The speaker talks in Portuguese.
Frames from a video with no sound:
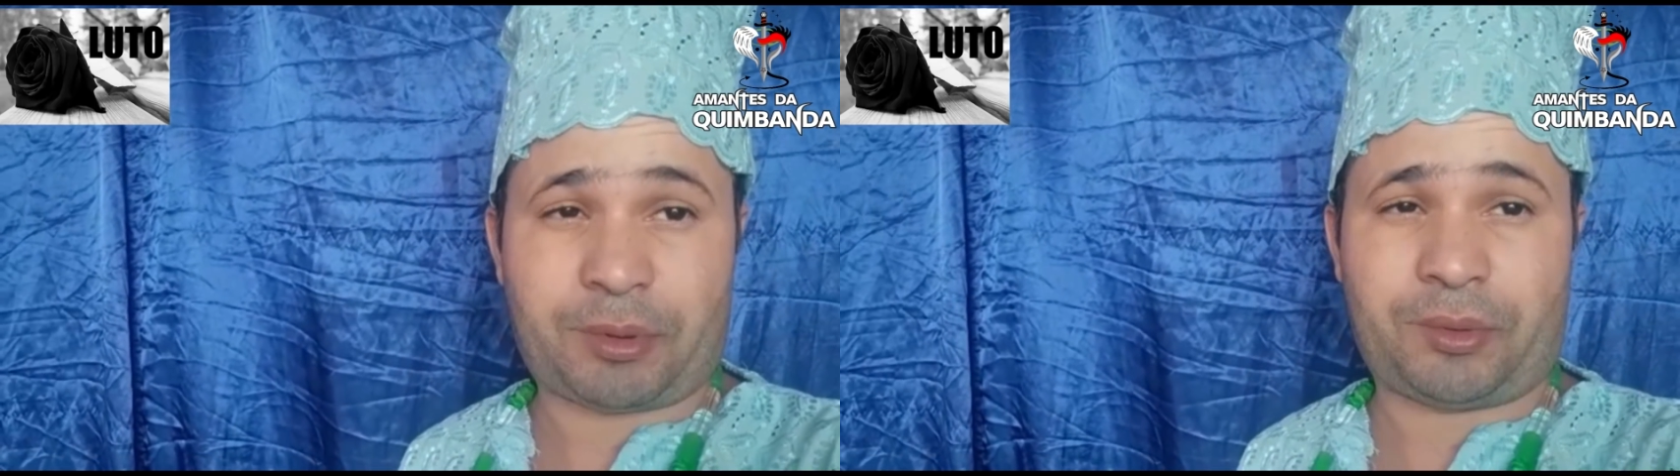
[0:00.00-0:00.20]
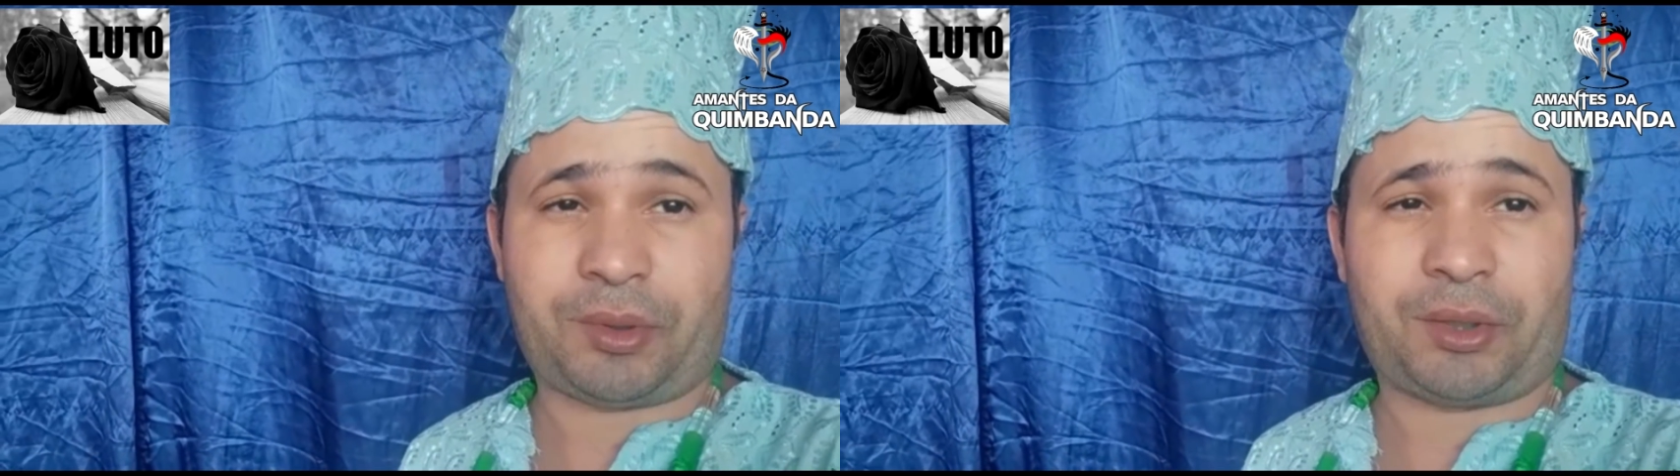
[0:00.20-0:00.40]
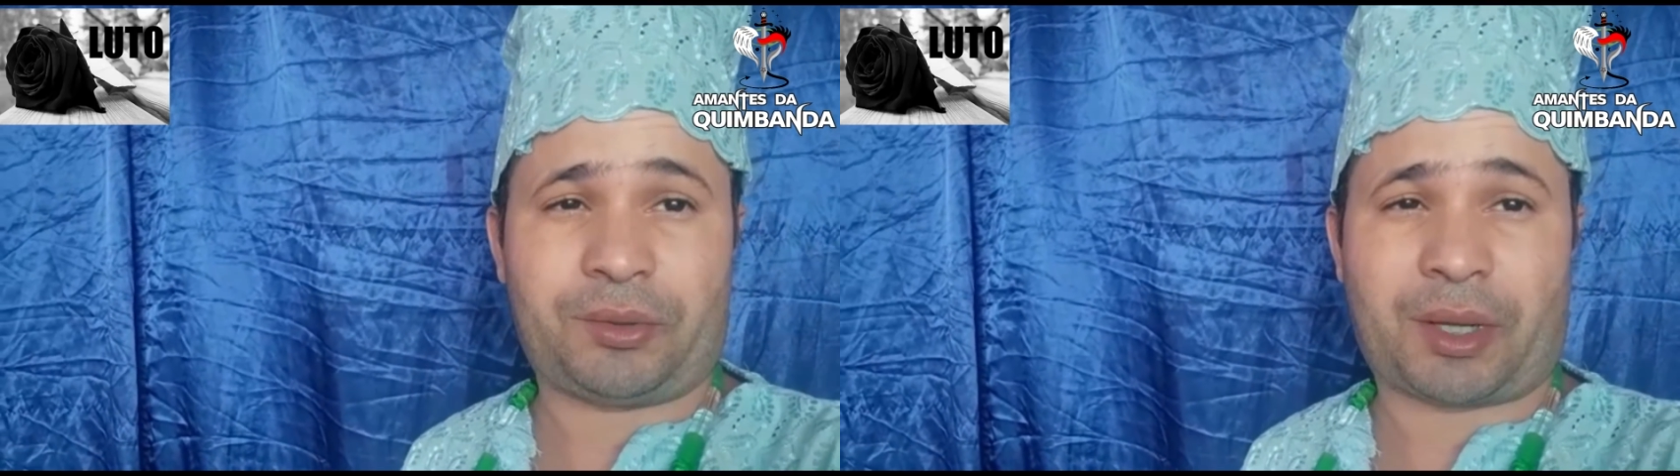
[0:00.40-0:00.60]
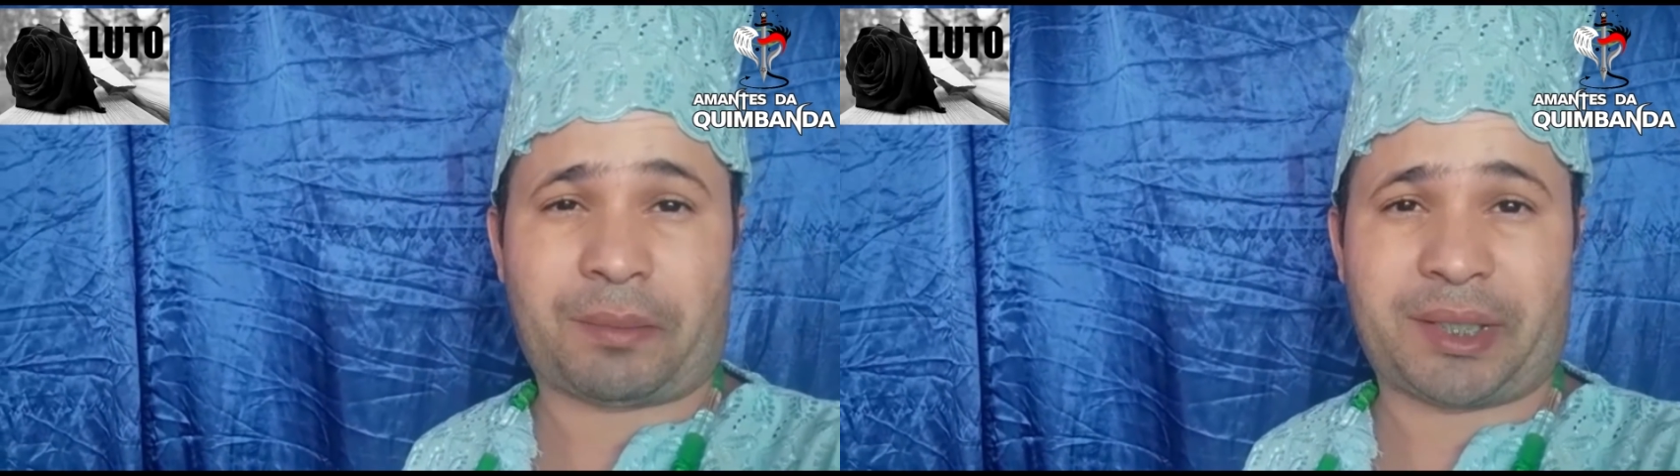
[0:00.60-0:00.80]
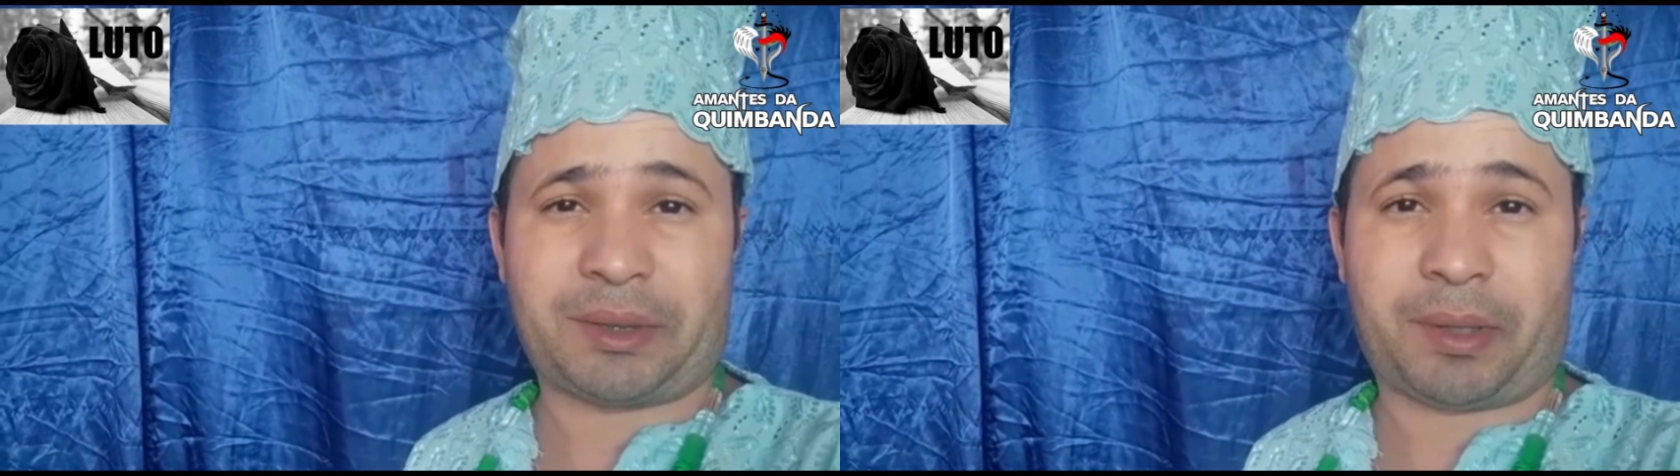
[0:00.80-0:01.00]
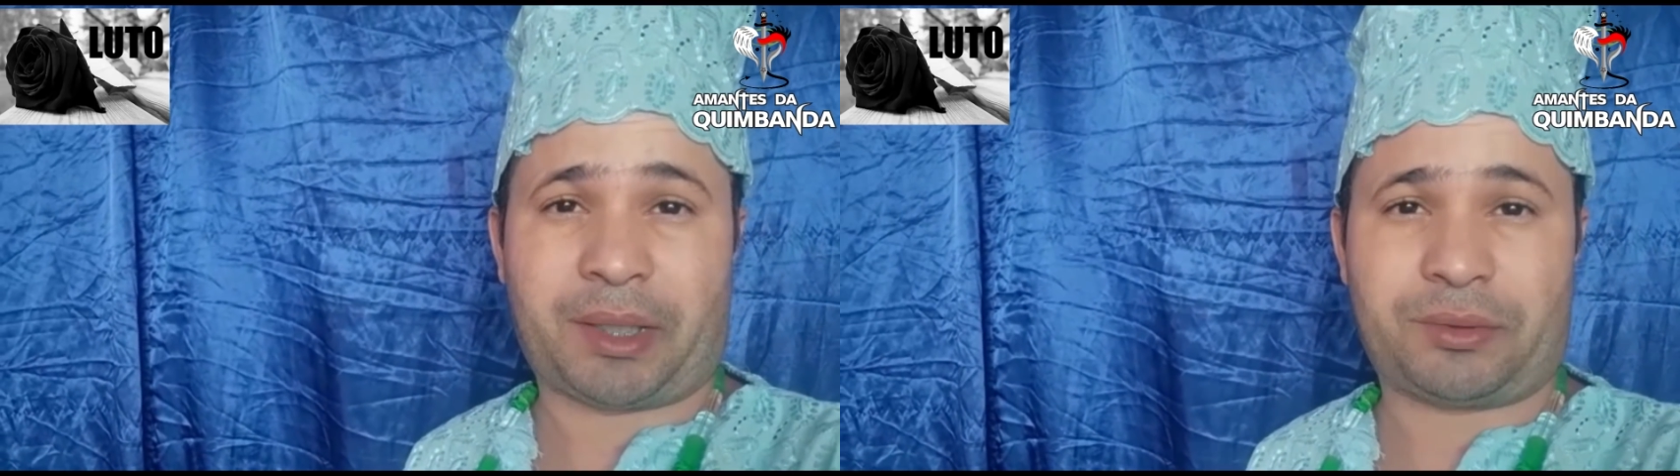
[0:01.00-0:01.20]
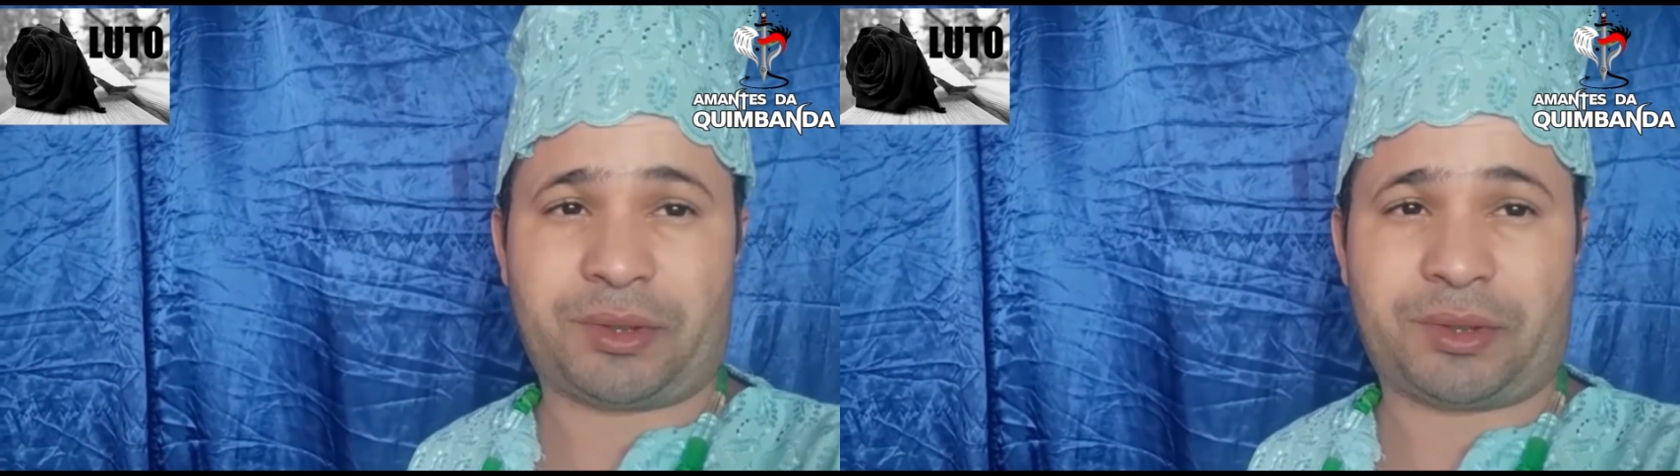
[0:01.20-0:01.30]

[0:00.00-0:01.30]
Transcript: procurando estar tá mais perto